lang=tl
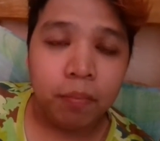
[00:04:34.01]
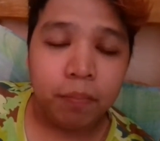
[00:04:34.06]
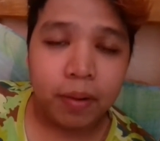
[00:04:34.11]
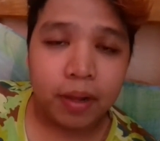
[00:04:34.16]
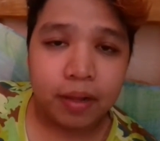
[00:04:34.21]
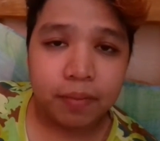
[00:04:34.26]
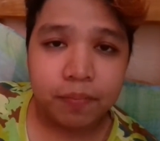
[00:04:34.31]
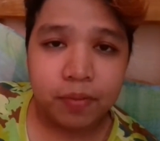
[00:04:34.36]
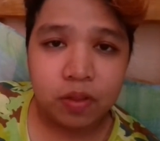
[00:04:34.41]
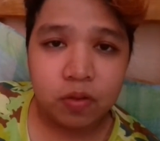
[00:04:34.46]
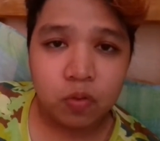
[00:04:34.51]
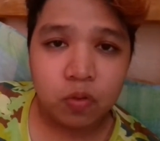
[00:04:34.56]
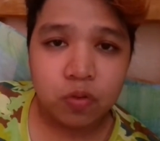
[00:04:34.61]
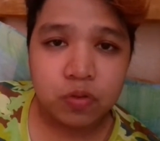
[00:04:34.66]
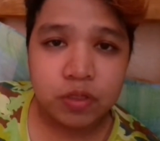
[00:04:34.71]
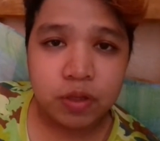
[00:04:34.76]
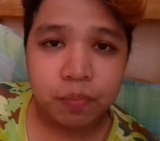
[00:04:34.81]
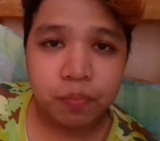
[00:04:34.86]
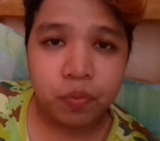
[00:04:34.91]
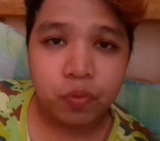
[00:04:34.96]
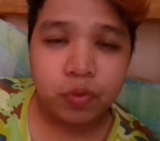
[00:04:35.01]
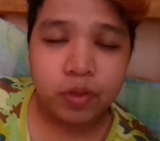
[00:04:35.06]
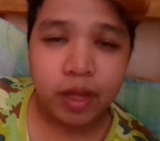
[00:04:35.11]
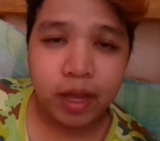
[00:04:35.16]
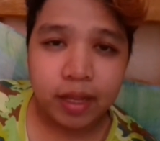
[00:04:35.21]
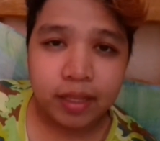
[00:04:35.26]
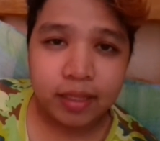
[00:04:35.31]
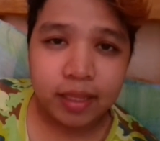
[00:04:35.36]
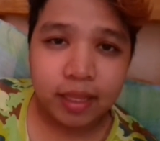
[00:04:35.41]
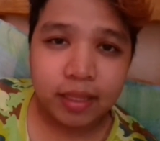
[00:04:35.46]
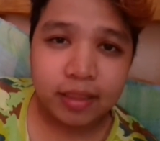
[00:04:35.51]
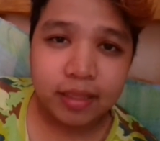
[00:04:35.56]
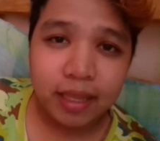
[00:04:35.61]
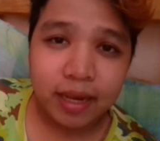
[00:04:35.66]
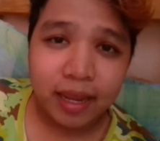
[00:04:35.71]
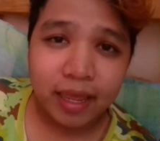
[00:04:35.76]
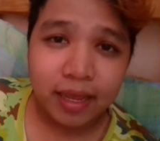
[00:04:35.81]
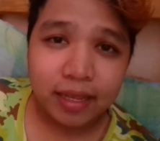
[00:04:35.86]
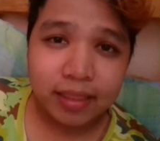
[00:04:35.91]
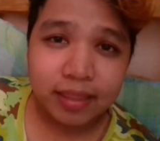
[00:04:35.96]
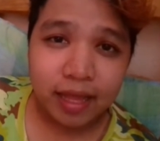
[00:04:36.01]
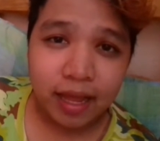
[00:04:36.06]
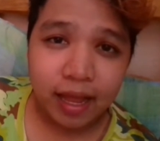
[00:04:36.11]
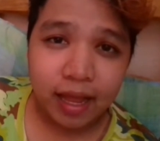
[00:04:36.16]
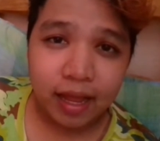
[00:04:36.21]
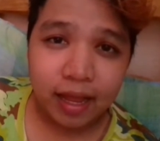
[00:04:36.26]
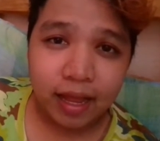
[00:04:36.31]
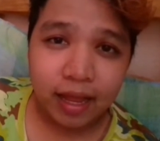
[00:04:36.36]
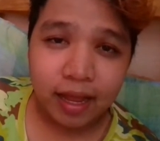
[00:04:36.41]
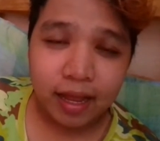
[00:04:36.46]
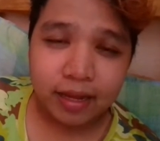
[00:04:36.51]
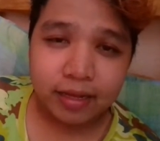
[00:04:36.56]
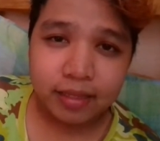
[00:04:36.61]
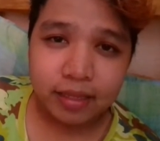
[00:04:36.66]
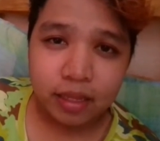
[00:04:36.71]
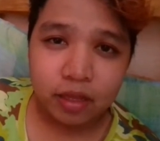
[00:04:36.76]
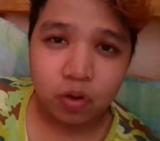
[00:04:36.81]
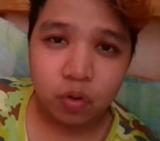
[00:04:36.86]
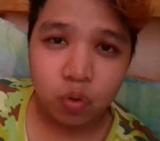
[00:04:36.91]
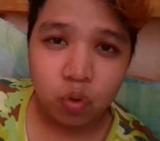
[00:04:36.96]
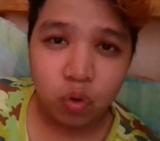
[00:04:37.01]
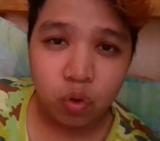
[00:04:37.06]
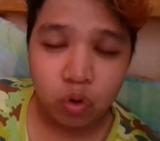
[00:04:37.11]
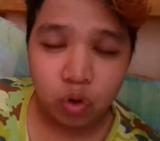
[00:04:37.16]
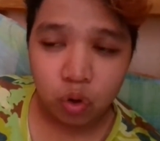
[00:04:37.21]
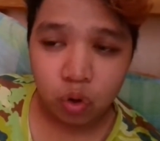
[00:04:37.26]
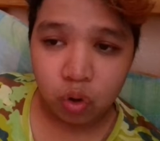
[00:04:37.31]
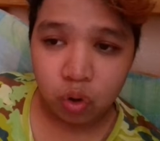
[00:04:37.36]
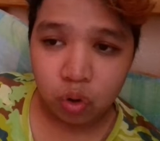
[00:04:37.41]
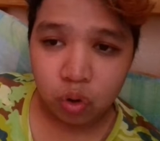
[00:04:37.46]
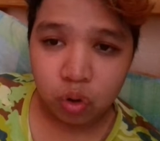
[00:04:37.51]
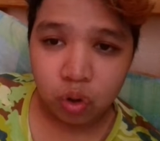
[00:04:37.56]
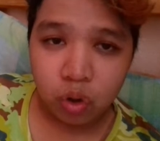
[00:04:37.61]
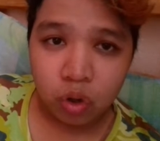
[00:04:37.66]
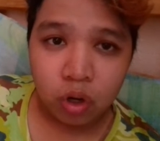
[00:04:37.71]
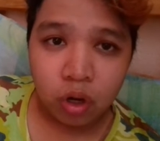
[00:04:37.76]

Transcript: pag binuhusan po natin direkta ang ating ulo,